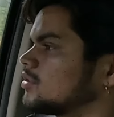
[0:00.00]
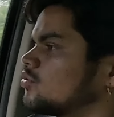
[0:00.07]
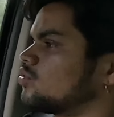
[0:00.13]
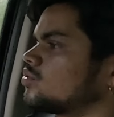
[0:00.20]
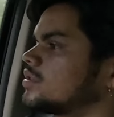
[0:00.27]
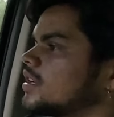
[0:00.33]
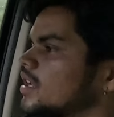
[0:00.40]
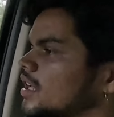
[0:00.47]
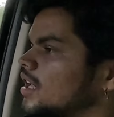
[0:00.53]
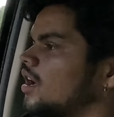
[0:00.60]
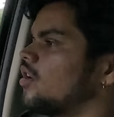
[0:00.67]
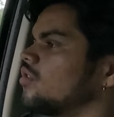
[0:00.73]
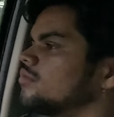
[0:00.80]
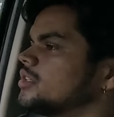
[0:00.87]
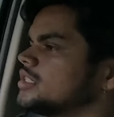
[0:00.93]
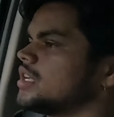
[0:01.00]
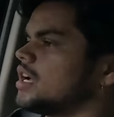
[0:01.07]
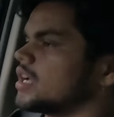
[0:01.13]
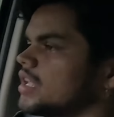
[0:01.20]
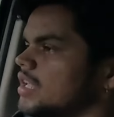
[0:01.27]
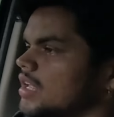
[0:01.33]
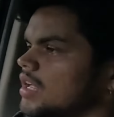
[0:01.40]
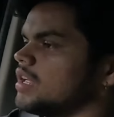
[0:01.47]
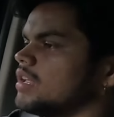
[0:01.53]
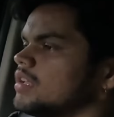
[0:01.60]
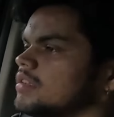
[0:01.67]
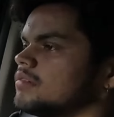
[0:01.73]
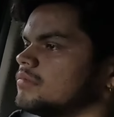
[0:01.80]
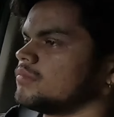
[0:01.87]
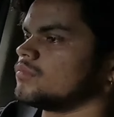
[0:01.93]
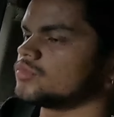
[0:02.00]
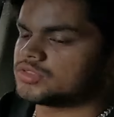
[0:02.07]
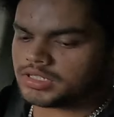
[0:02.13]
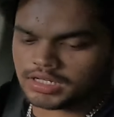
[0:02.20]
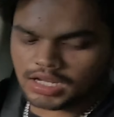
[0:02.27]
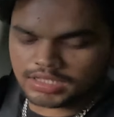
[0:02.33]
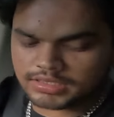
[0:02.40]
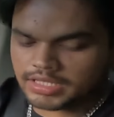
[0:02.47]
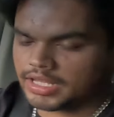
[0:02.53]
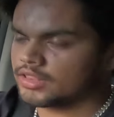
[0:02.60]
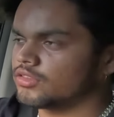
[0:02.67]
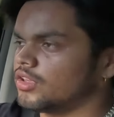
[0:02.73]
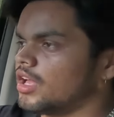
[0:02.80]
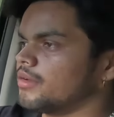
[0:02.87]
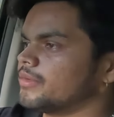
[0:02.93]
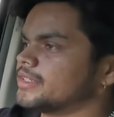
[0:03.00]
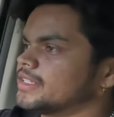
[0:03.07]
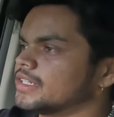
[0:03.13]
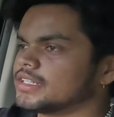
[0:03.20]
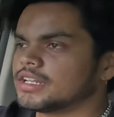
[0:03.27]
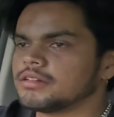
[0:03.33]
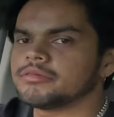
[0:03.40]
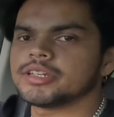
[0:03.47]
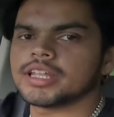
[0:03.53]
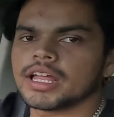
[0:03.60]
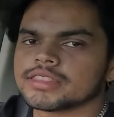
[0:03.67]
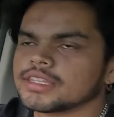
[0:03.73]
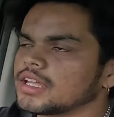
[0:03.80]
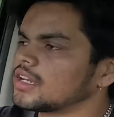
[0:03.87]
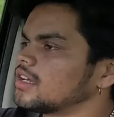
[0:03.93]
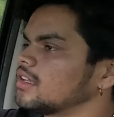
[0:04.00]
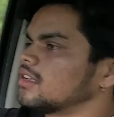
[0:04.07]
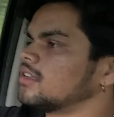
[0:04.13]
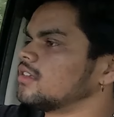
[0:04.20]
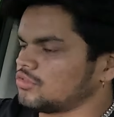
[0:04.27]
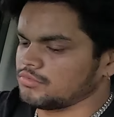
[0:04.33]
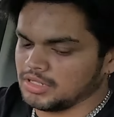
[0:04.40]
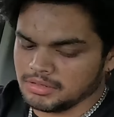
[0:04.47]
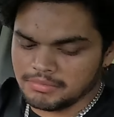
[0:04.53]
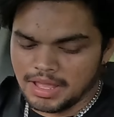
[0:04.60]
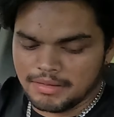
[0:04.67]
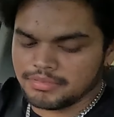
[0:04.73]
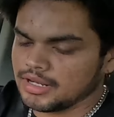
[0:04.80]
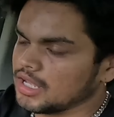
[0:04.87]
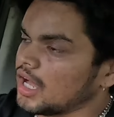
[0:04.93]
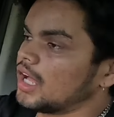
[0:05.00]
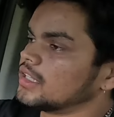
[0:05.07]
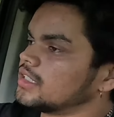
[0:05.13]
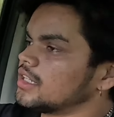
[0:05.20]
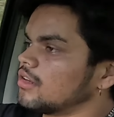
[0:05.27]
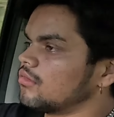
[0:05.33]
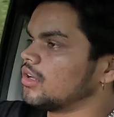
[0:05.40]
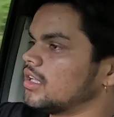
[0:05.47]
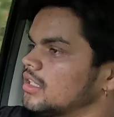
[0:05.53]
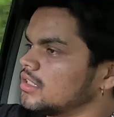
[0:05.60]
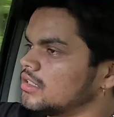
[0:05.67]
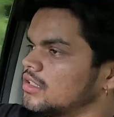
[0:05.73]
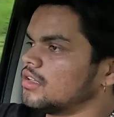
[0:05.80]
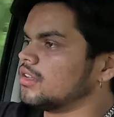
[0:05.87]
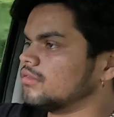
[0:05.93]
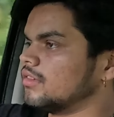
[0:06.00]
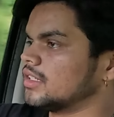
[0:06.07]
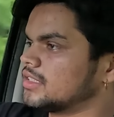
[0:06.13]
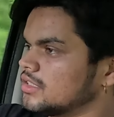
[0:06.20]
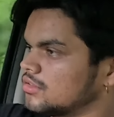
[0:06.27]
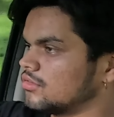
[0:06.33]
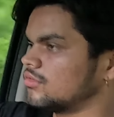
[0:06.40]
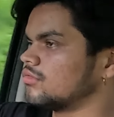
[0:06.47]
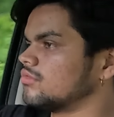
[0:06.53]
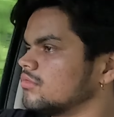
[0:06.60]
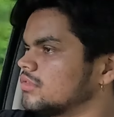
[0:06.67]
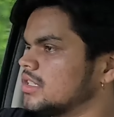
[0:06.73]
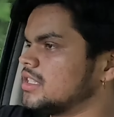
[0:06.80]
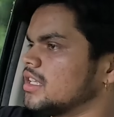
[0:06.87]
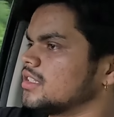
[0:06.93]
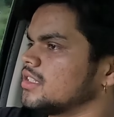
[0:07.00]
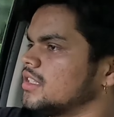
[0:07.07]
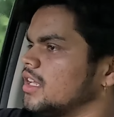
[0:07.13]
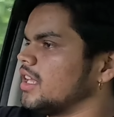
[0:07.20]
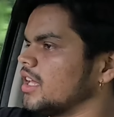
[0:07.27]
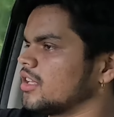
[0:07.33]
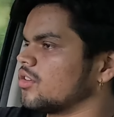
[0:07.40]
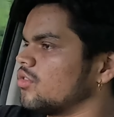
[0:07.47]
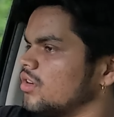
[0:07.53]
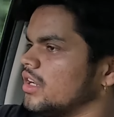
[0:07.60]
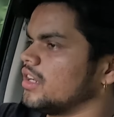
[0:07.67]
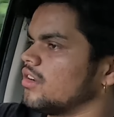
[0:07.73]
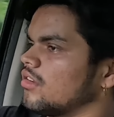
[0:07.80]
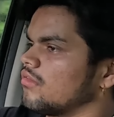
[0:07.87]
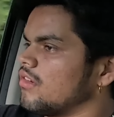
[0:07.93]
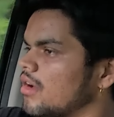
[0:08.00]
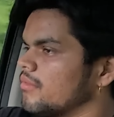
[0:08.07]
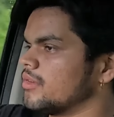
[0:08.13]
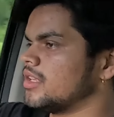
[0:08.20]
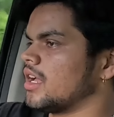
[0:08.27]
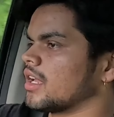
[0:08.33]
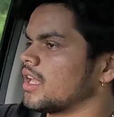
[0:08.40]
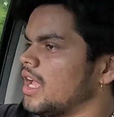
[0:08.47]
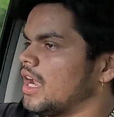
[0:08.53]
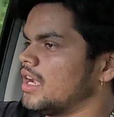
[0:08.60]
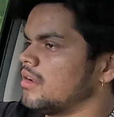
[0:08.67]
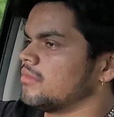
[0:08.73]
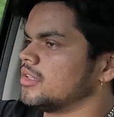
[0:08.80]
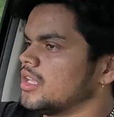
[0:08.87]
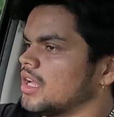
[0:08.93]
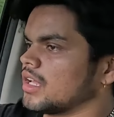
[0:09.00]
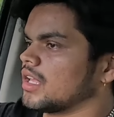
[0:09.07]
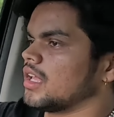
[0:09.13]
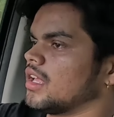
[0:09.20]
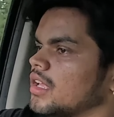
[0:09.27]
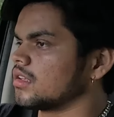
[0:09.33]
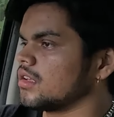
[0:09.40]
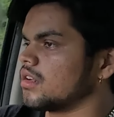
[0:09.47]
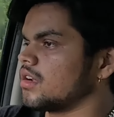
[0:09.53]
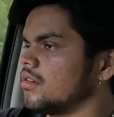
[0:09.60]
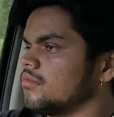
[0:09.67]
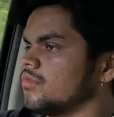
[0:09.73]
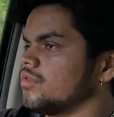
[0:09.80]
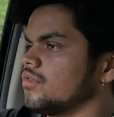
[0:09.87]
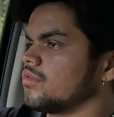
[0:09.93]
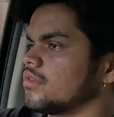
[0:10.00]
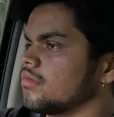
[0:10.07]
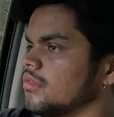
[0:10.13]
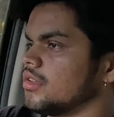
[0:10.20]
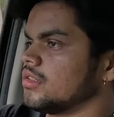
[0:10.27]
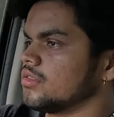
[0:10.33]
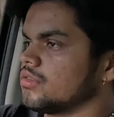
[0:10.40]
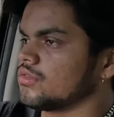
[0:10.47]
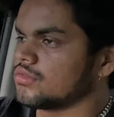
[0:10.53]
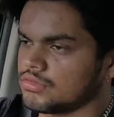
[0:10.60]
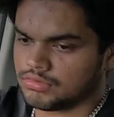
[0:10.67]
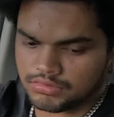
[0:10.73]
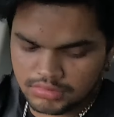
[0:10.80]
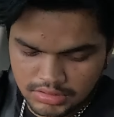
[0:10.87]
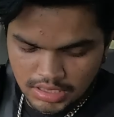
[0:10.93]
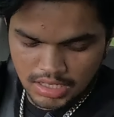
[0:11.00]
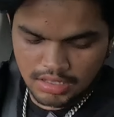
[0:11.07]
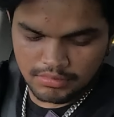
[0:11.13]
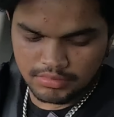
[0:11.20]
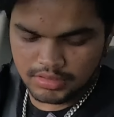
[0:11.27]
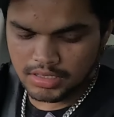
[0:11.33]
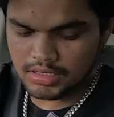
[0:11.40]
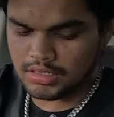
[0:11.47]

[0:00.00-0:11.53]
दूसरे गाँव में जाके है मुझे रास्ते एक तो यहाँ पे सिग्नल भी नहीं आता ना तो मैंने मैप लगा दिया हुआ है वैसे तो सीधा सीधा एक रोड लेना और वहाँ पे जाके एंड में जाके करामोर और चुत कौन सा अब ये